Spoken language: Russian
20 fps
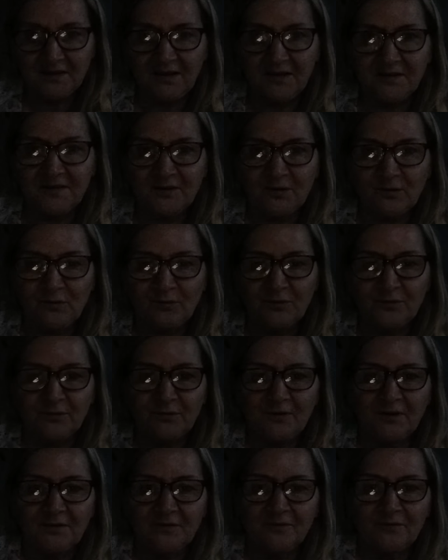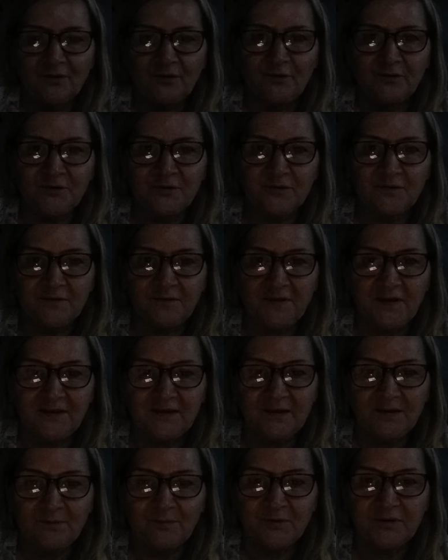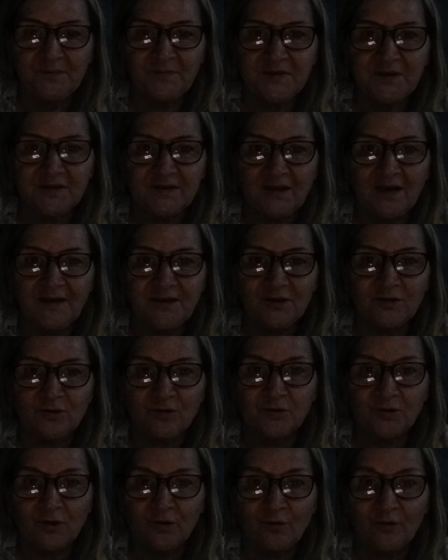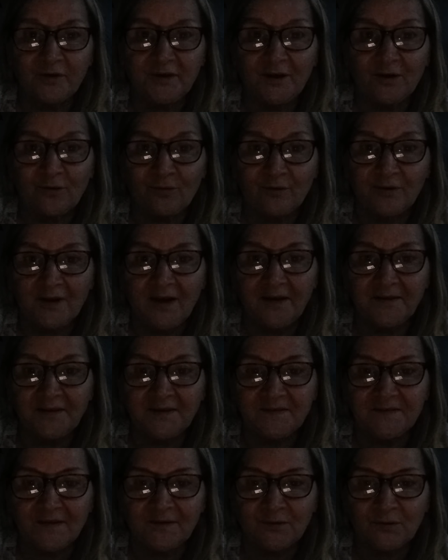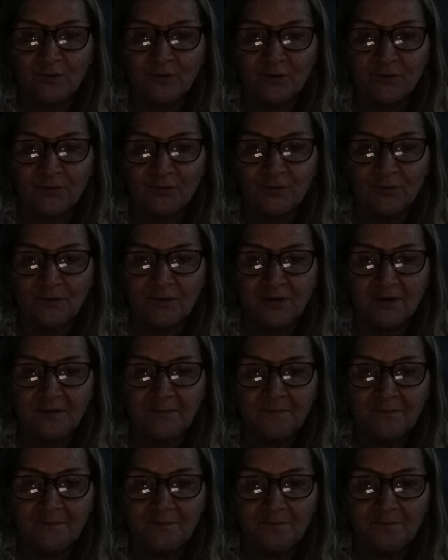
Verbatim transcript: я секунду включу свет и будем читать, что такое хула на Святого Духа.